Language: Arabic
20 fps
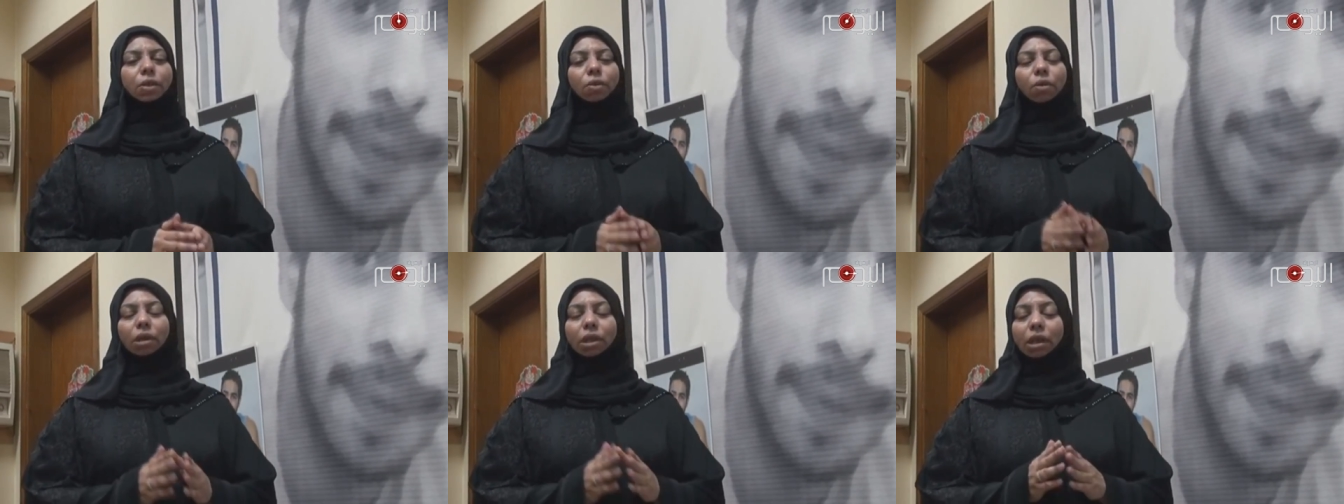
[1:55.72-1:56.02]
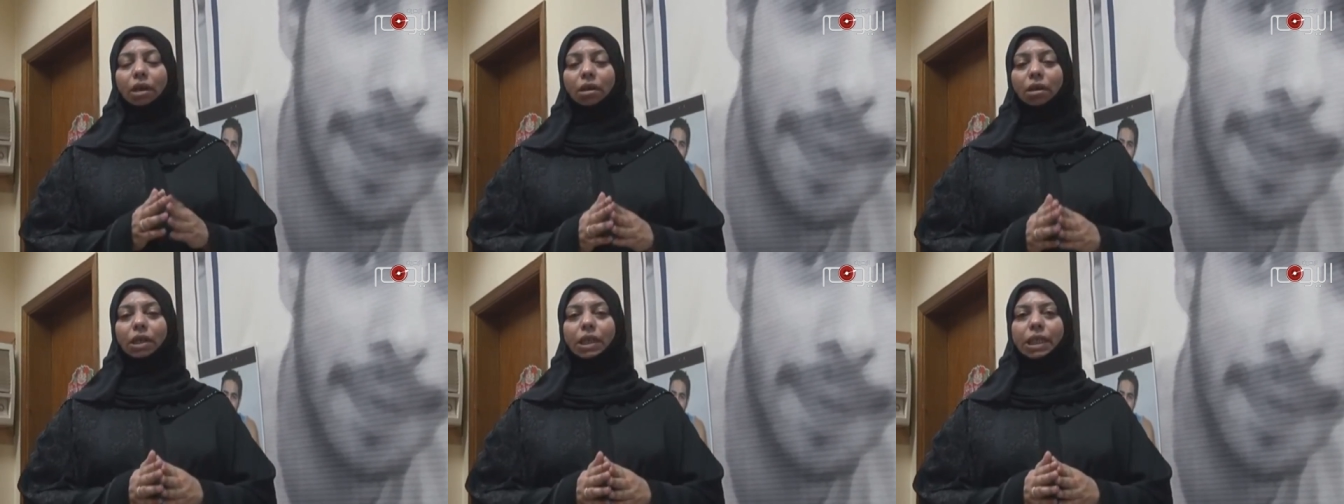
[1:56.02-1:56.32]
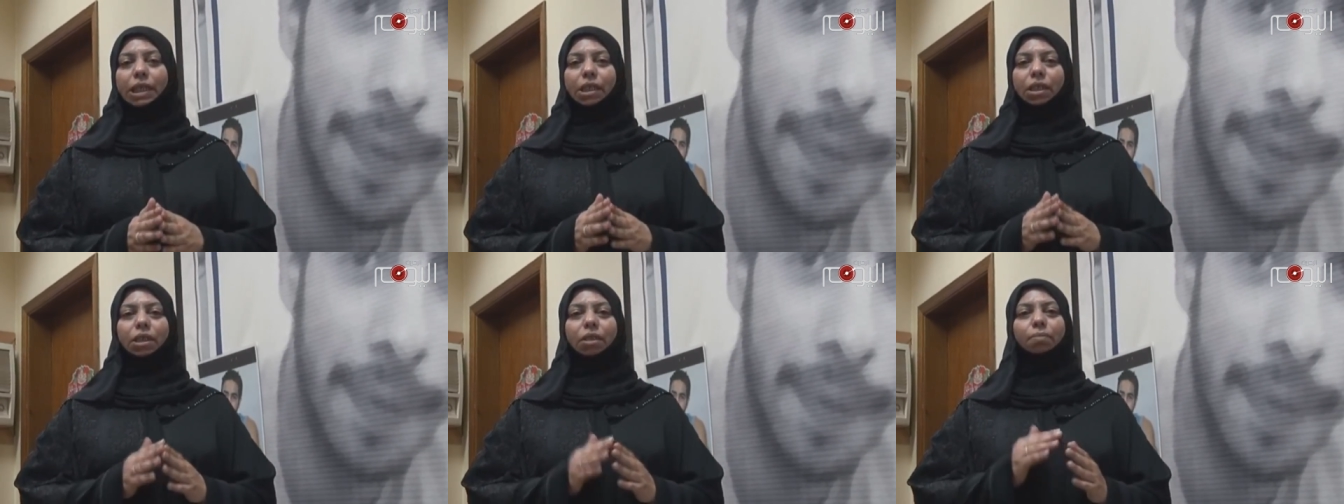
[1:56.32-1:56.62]
وهو داخل
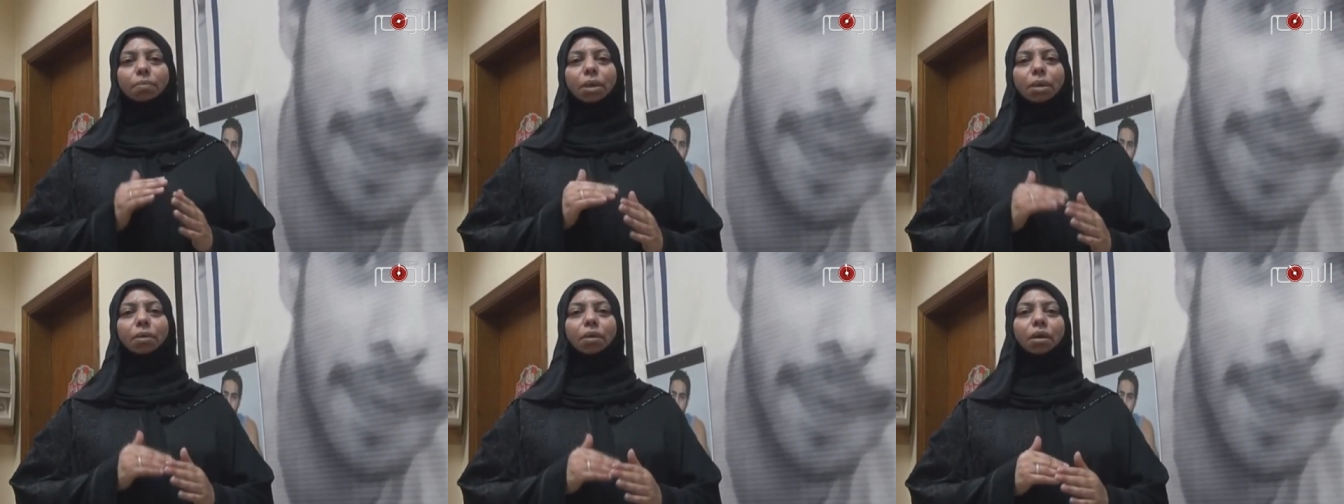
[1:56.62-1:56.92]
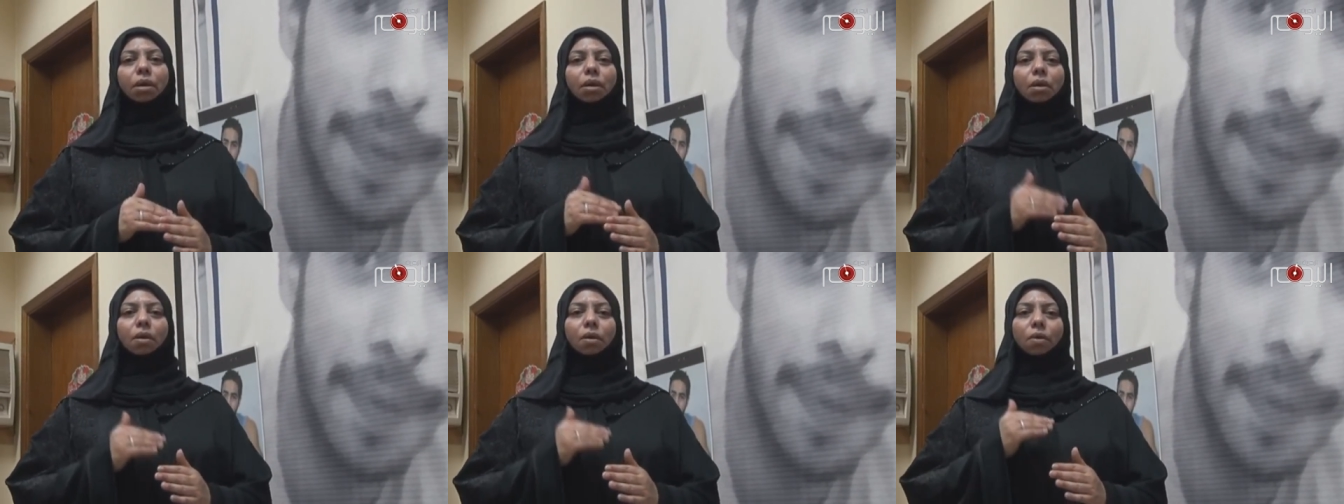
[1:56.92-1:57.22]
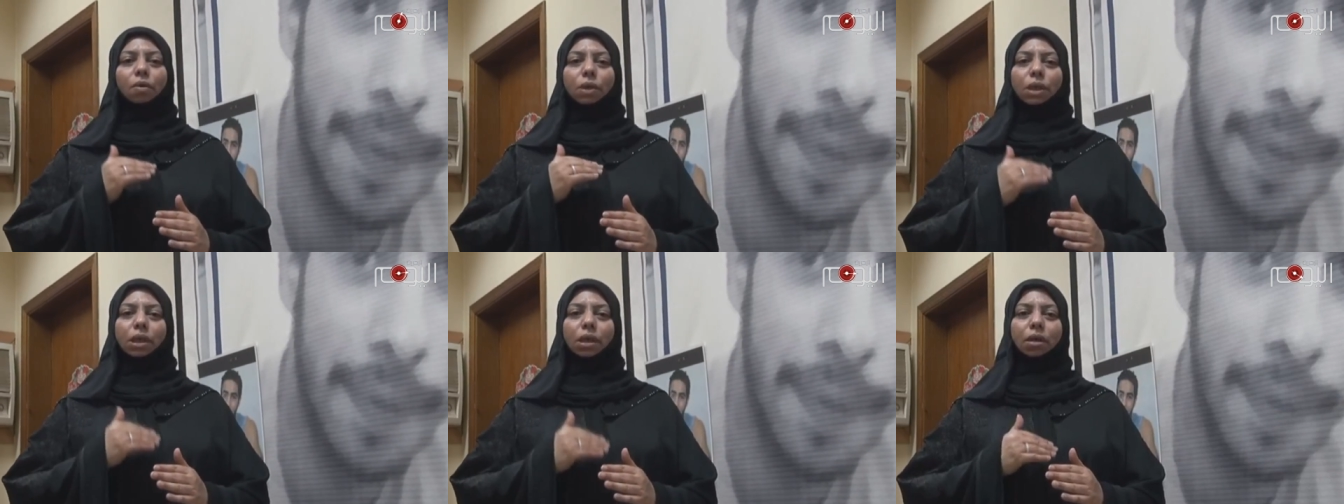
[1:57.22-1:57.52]
السجن
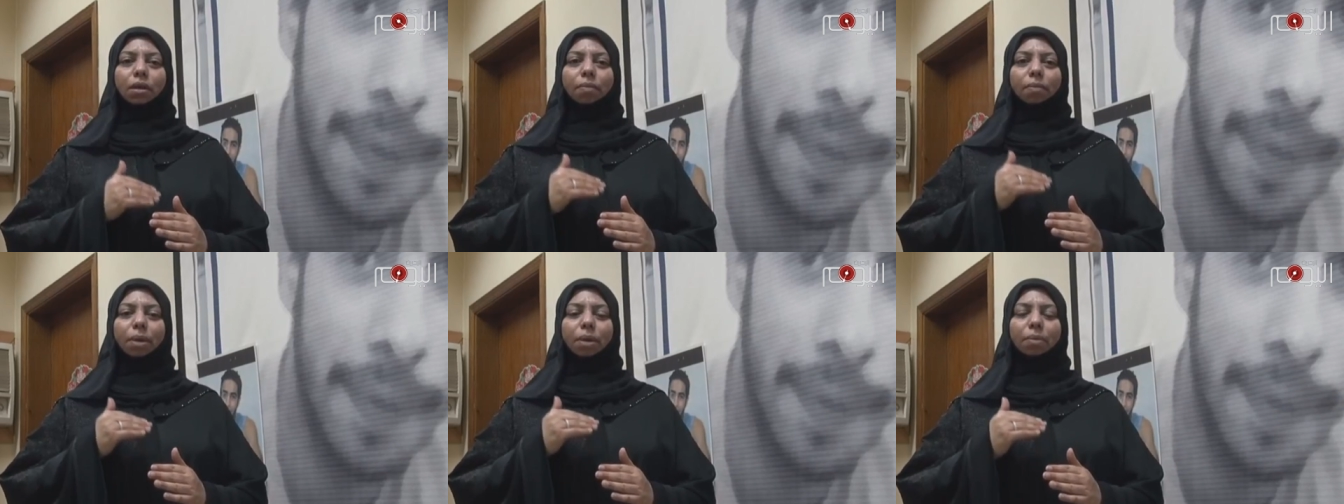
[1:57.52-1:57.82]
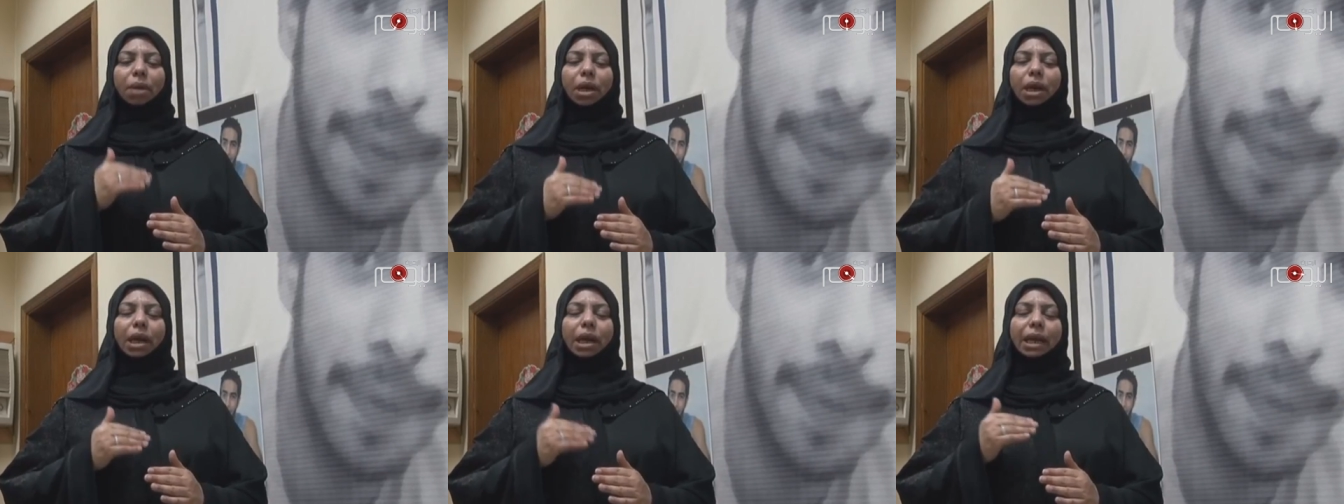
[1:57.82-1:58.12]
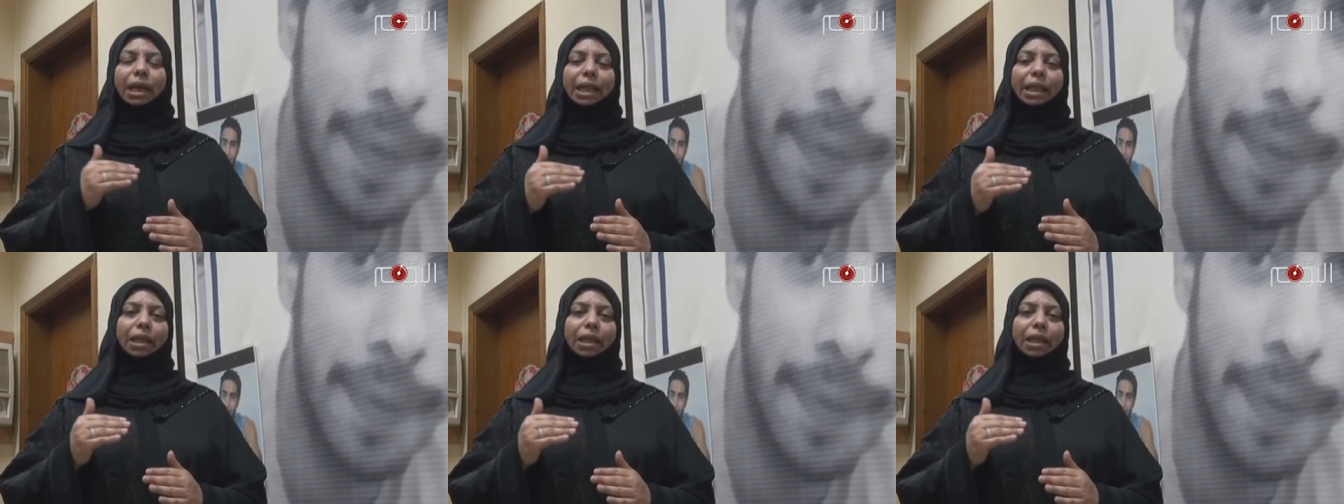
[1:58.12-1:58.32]
وصار بالمرحلة